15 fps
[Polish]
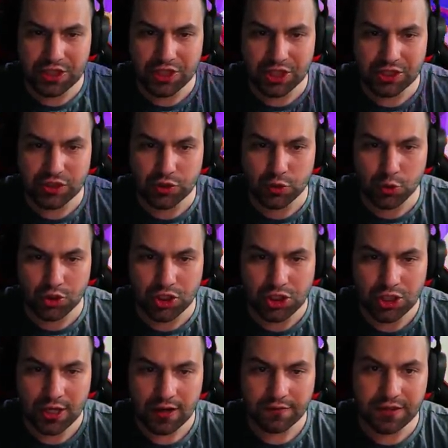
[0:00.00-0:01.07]
trzeba się
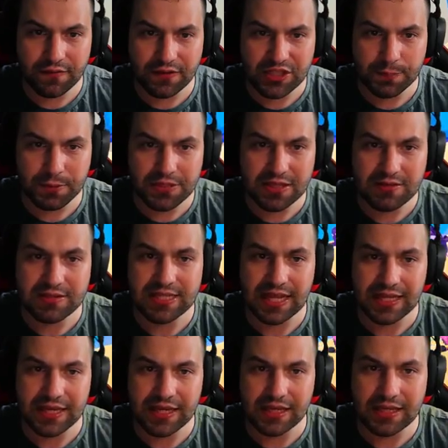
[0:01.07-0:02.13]
rzucić, wtedy wasza postać
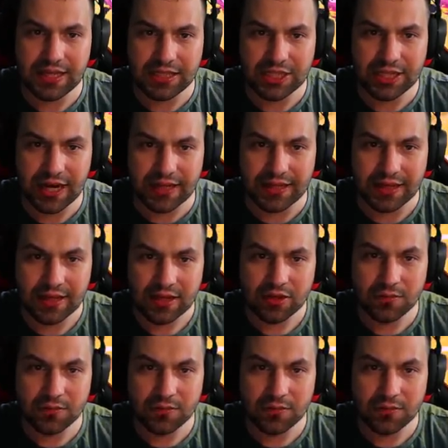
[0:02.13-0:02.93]
stanie i dacie radę.